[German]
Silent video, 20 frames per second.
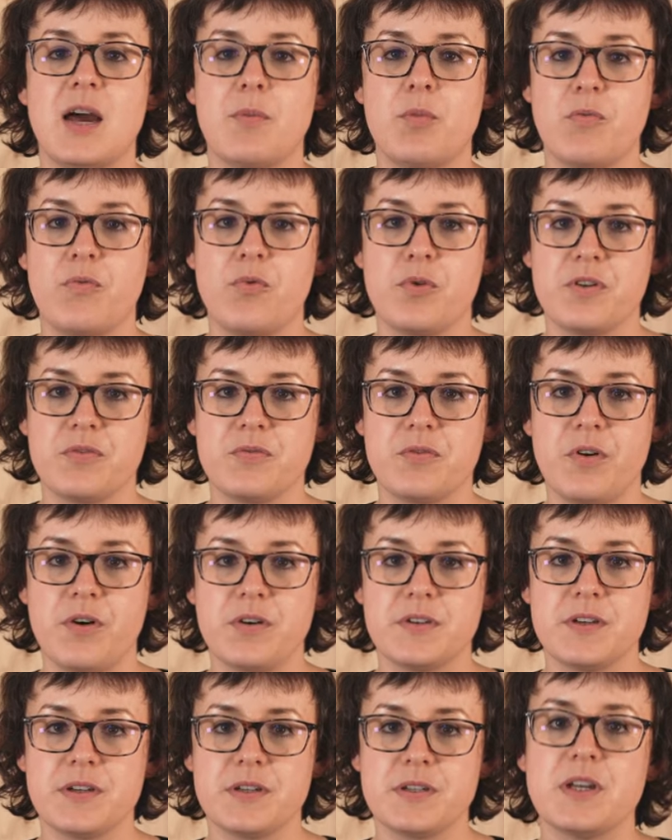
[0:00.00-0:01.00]
aber wo
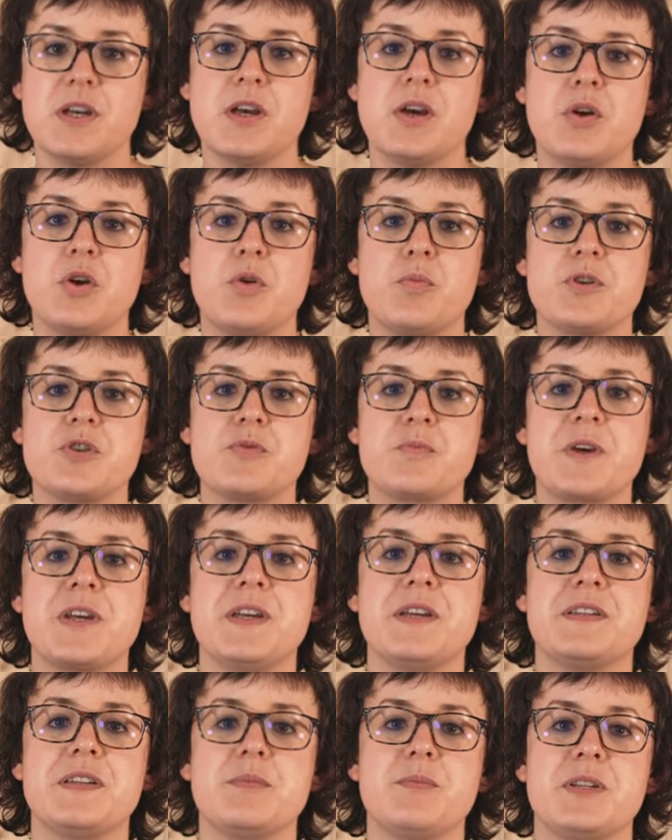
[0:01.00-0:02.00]
gefordert,
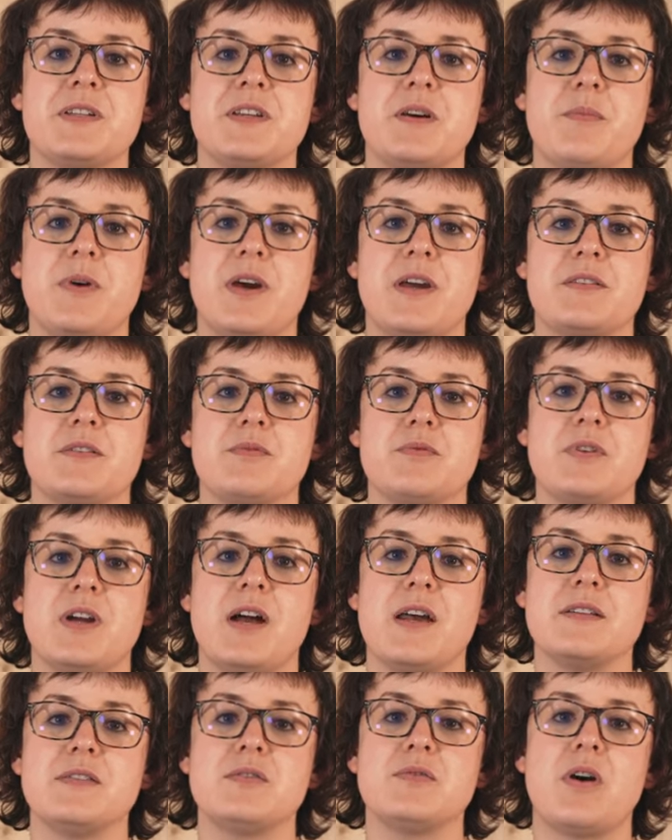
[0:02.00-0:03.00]
überspringen die Mitarbeiter
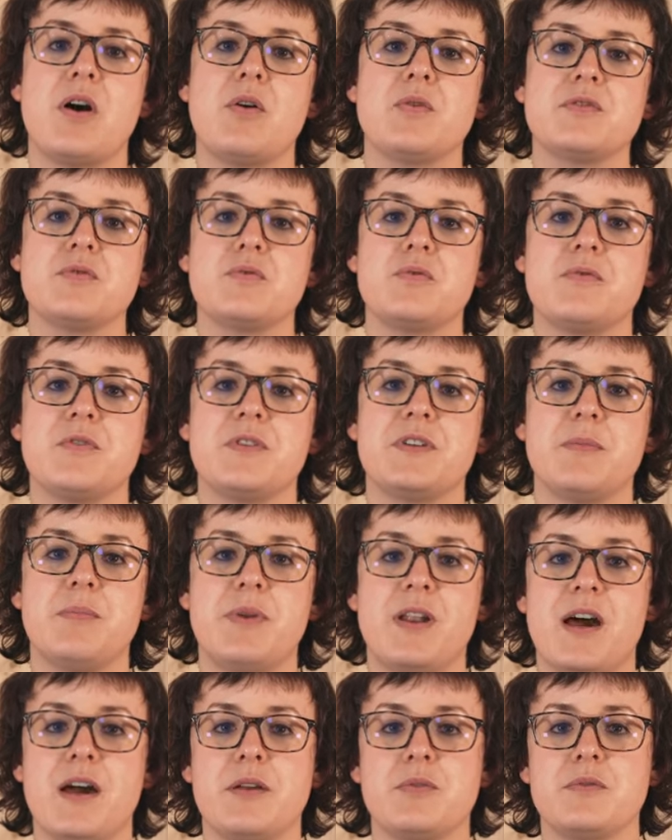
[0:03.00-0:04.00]
nun allzu ausufernde
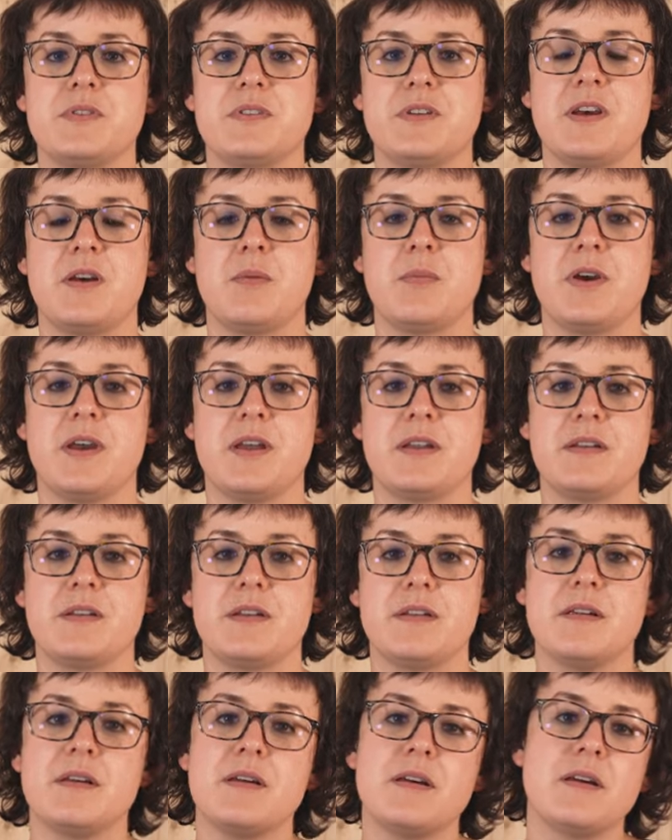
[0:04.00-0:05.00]

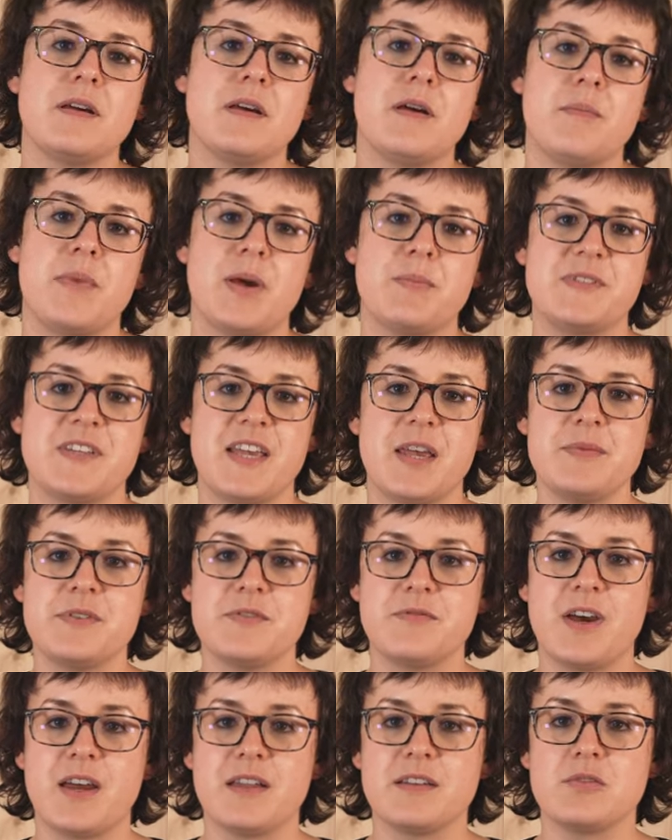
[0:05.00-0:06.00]
Planungsarbeiten. Beim
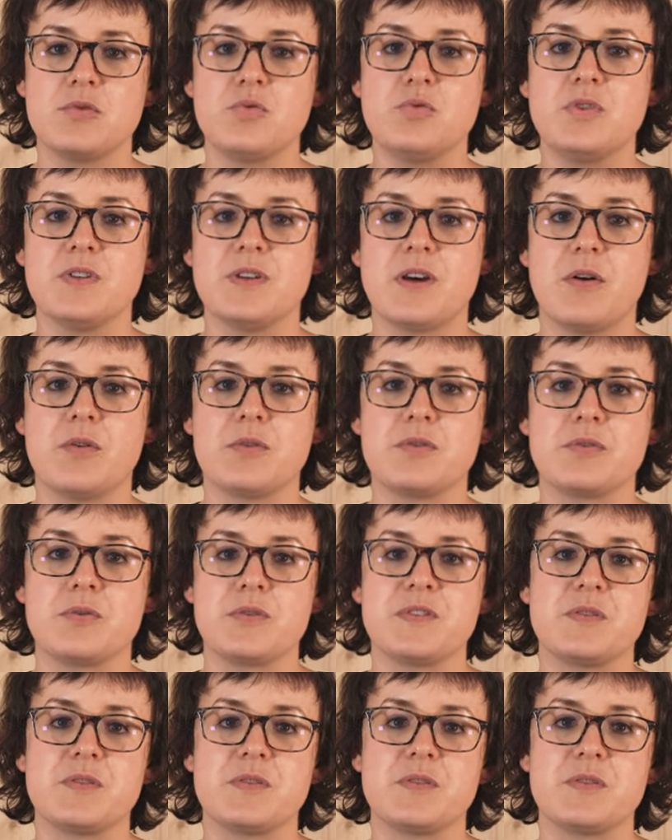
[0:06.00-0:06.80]
selbstfahrenden Google-Auto